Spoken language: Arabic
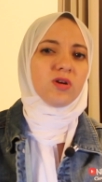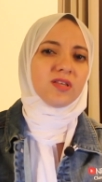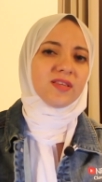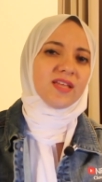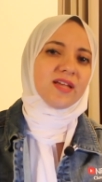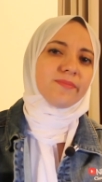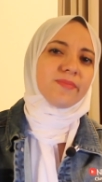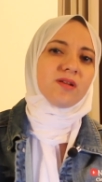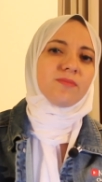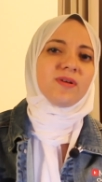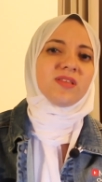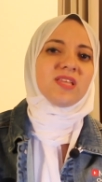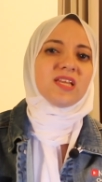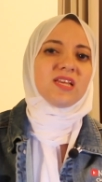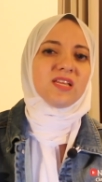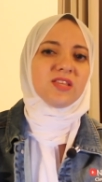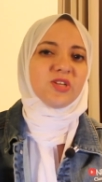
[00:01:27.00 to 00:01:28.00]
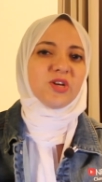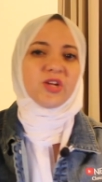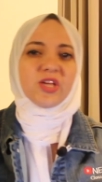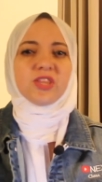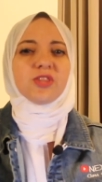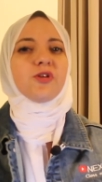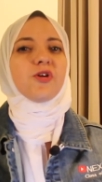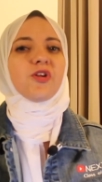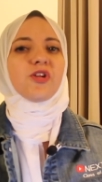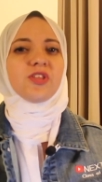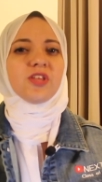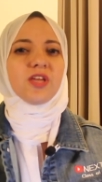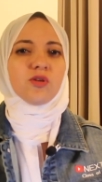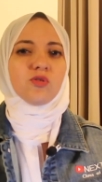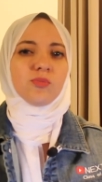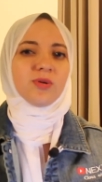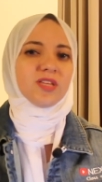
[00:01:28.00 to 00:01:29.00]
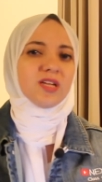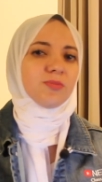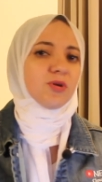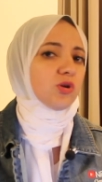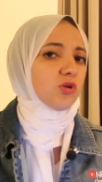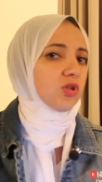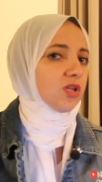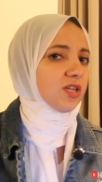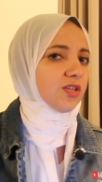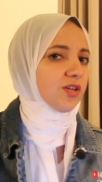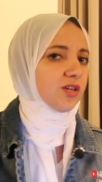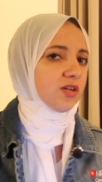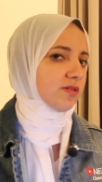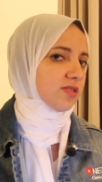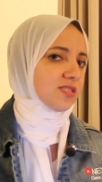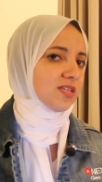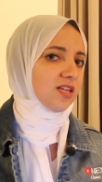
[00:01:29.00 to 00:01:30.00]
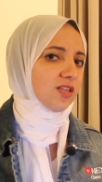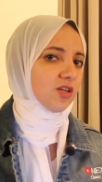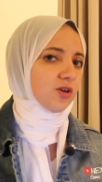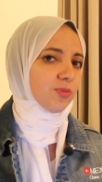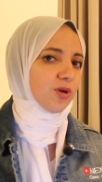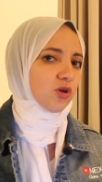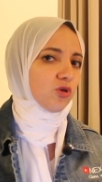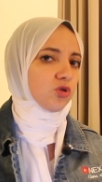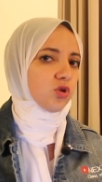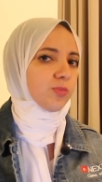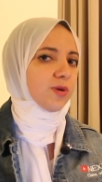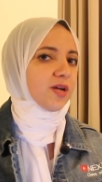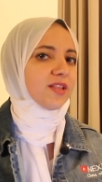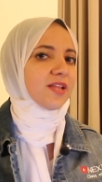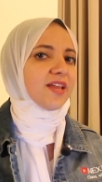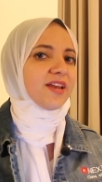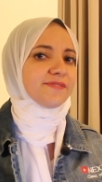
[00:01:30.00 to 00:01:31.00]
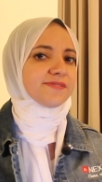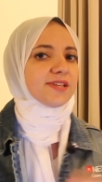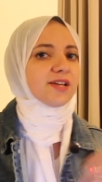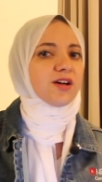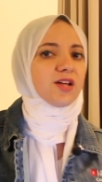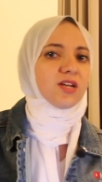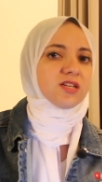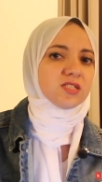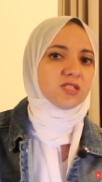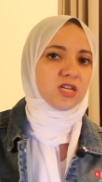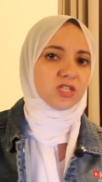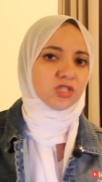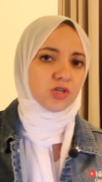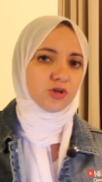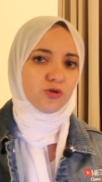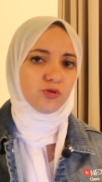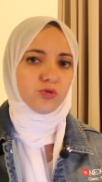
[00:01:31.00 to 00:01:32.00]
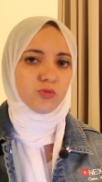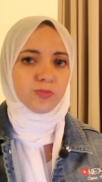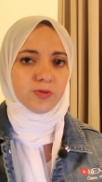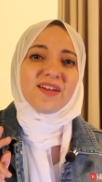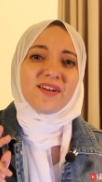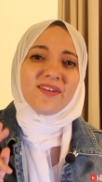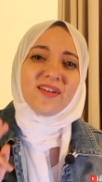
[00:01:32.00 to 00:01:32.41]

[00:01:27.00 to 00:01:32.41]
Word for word: وتعمل بدل التارجت تارجتين وبدل ما كنت هتقرا بس 3 4 كتب هتلاقي نفسك خلصت 10 كتب